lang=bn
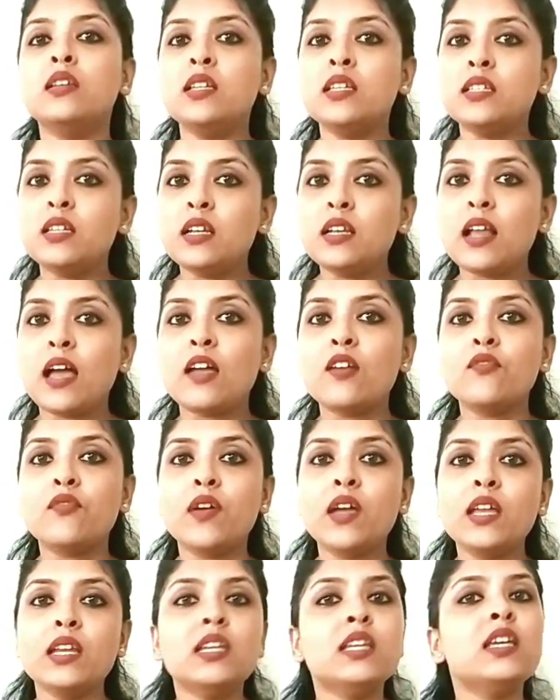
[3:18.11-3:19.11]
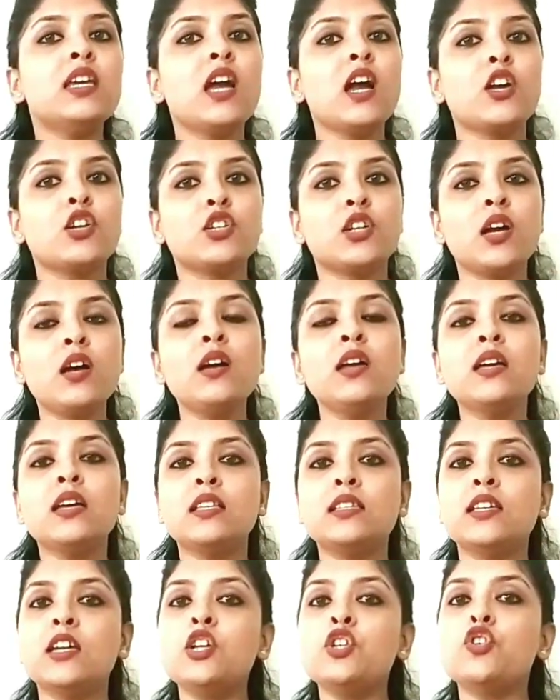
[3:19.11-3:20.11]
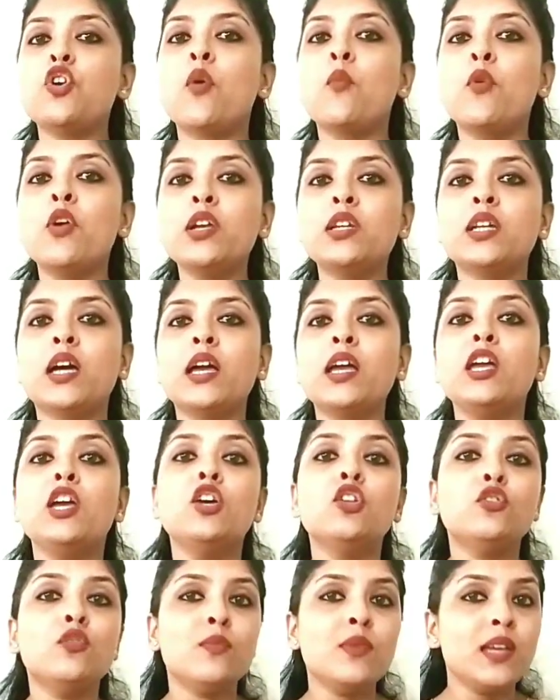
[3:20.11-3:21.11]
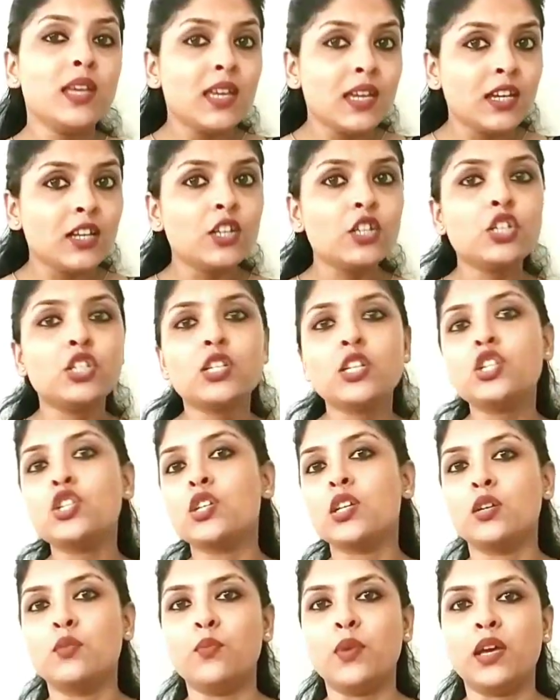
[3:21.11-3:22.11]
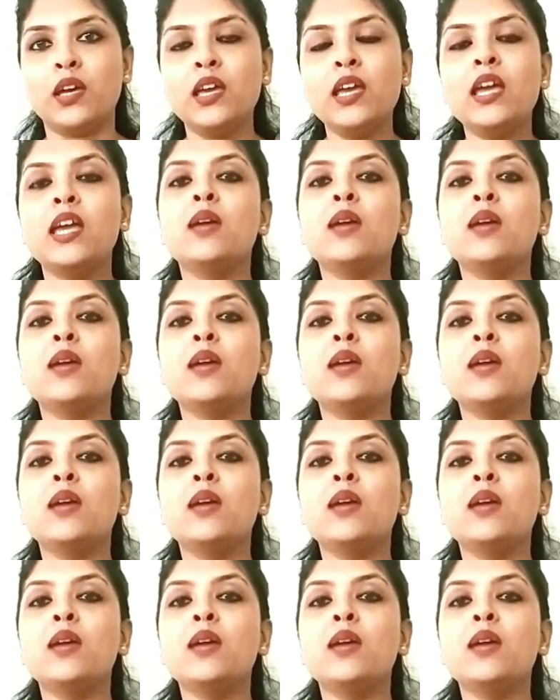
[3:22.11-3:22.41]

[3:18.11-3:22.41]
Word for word: নিজের লাইফে নিয়ে আসা যে সময়টায় তুমি ইংলিশ ইংলিশটা শিখবে